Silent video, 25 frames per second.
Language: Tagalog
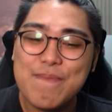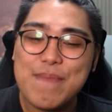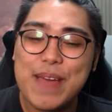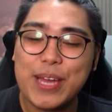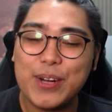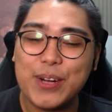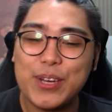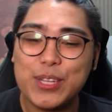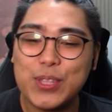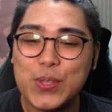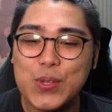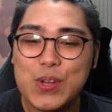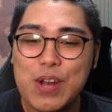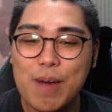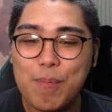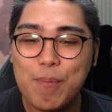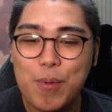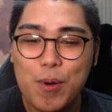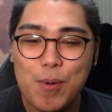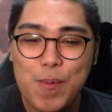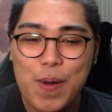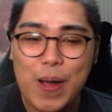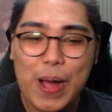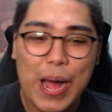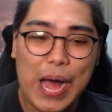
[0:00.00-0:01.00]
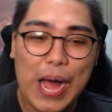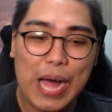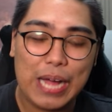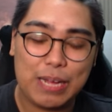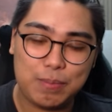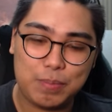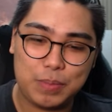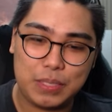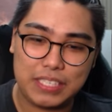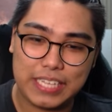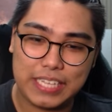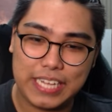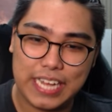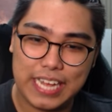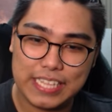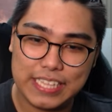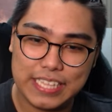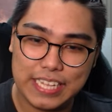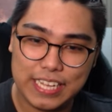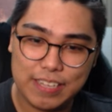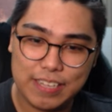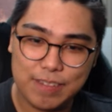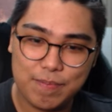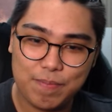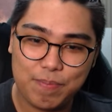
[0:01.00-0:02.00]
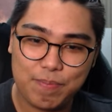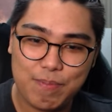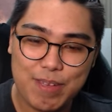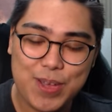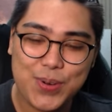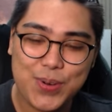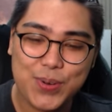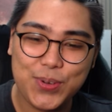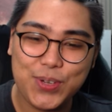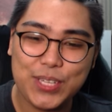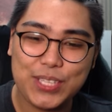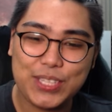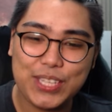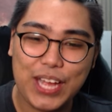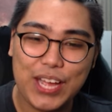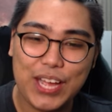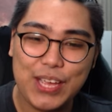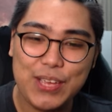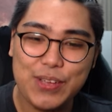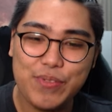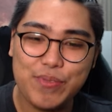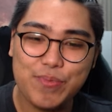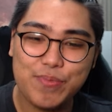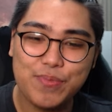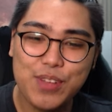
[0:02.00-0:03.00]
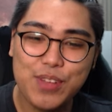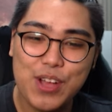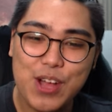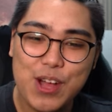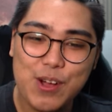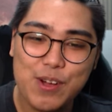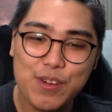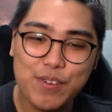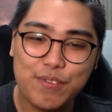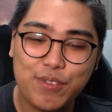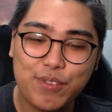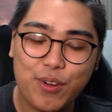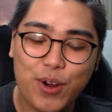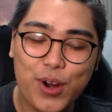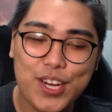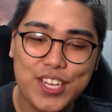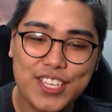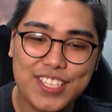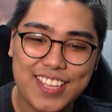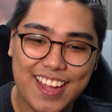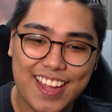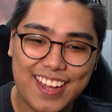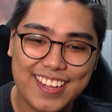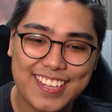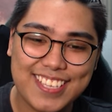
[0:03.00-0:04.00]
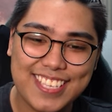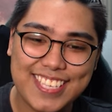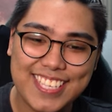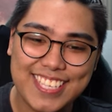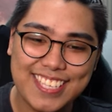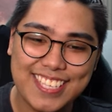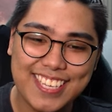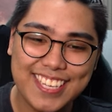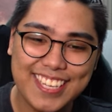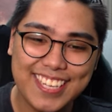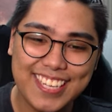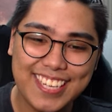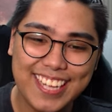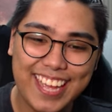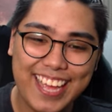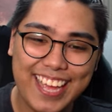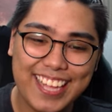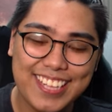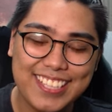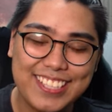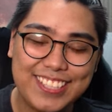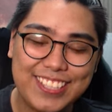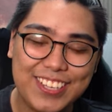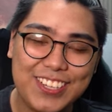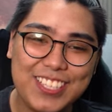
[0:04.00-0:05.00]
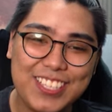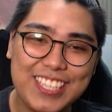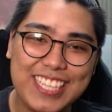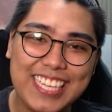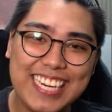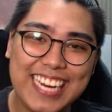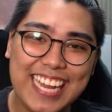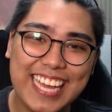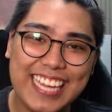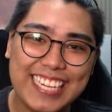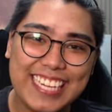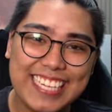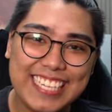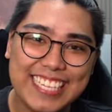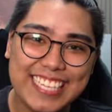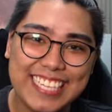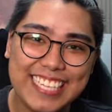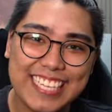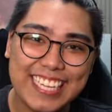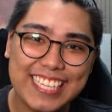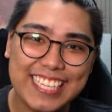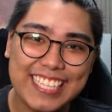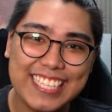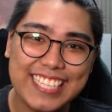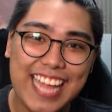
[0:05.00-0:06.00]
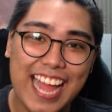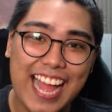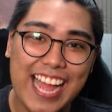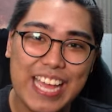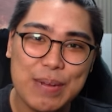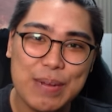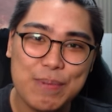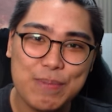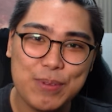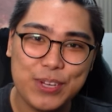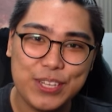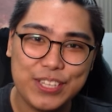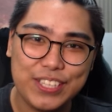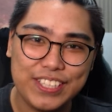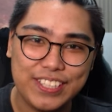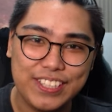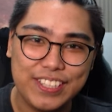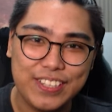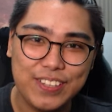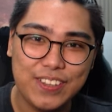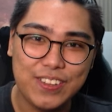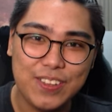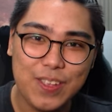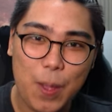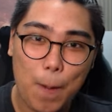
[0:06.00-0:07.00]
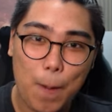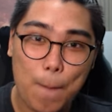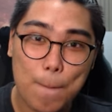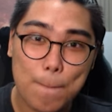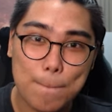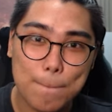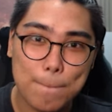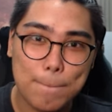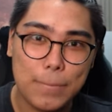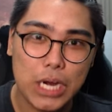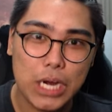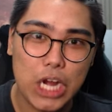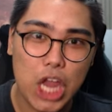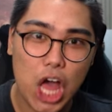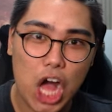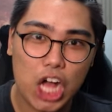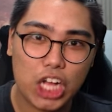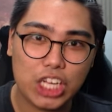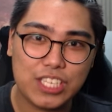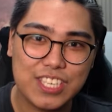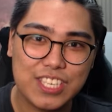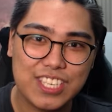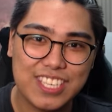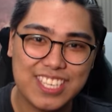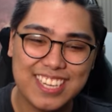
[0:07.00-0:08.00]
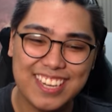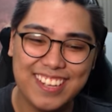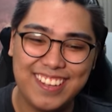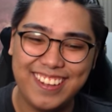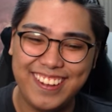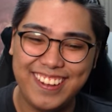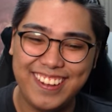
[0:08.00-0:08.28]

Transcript: Pero ito na po mga kabarkada. Meron na tayong 4 stacks and 39 diamond blocks. Ang